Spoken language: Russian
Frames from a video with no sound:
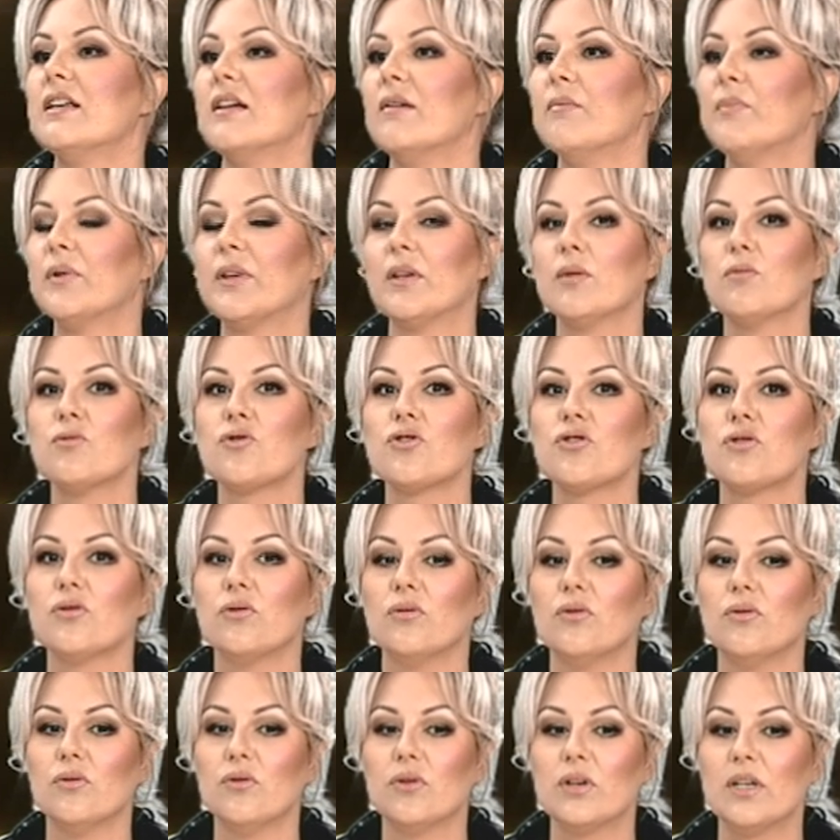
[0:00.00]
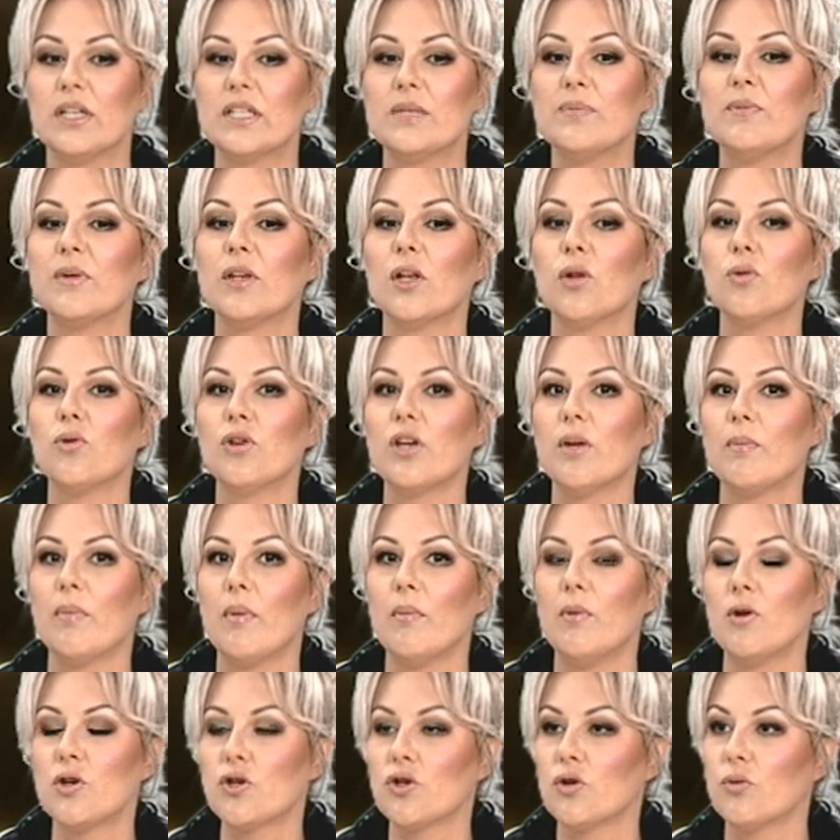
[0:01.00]
потому что косметология, по
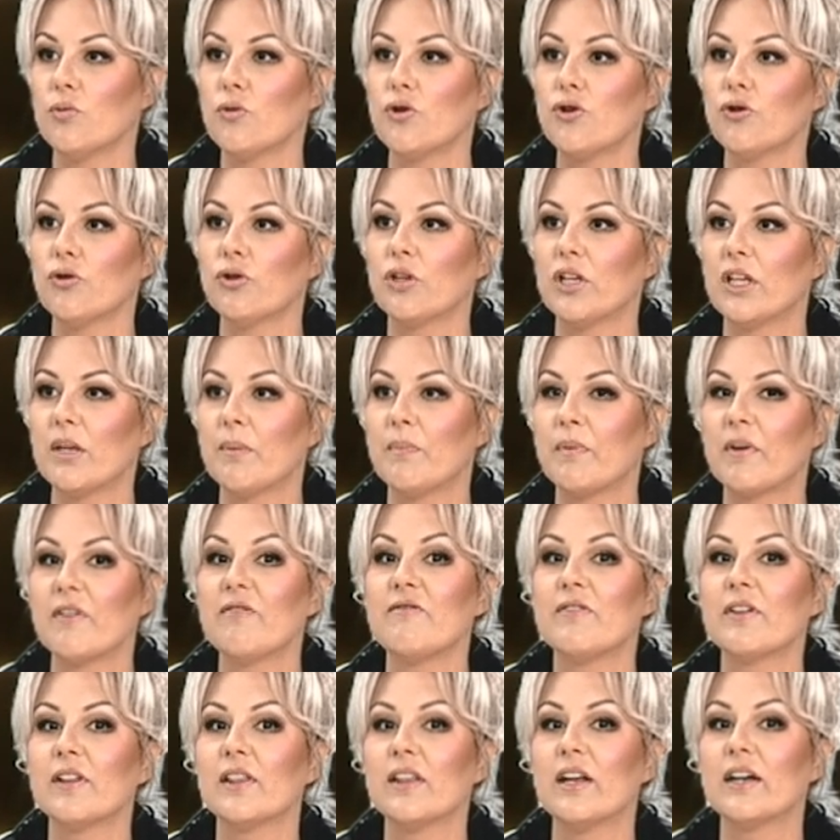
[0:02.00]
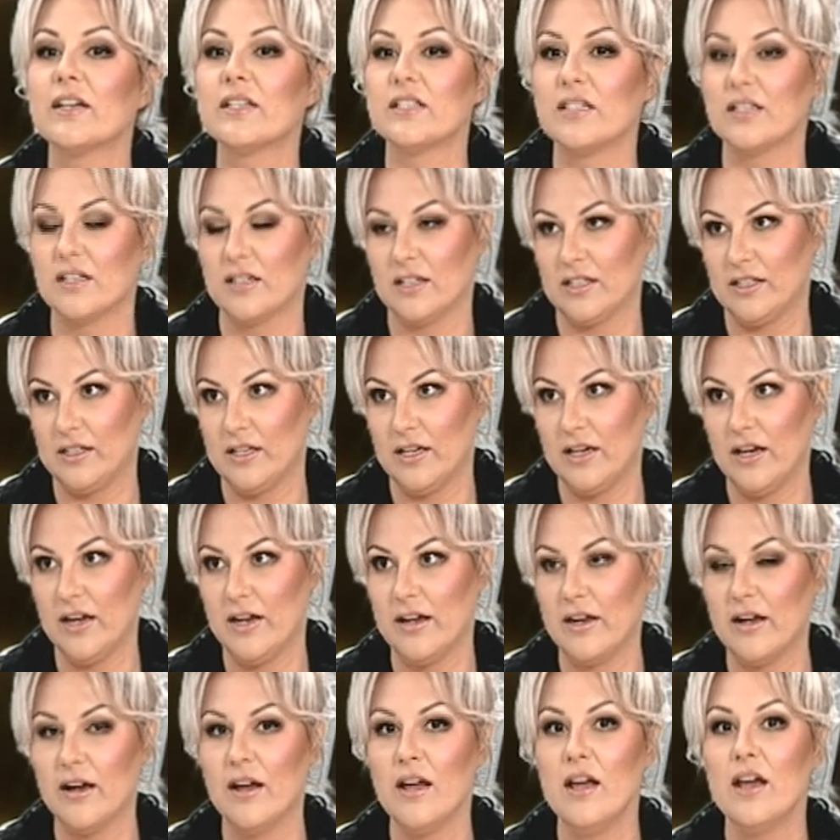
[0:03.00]
большому счету, это профилактика
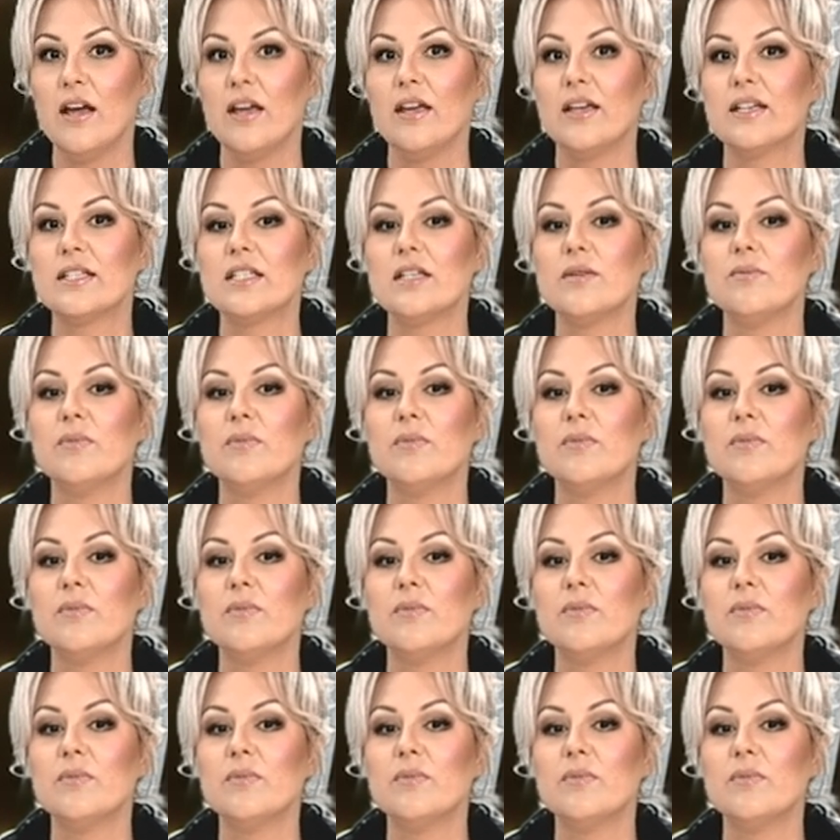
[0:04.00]
старения. Если мы